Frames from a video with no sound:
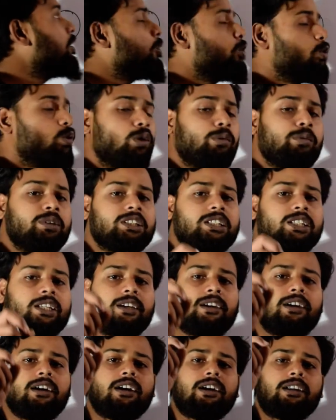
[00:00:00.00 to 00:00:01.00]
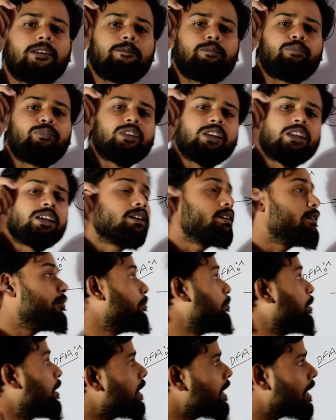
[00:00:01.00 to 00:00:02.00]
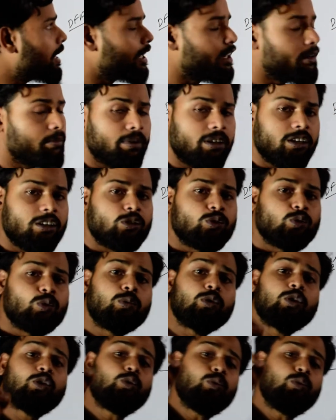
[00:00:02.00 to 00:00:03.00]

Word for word: कोई भी स्ट्रिंग अगर वन आ रहा रिमाइंडर तो क्यू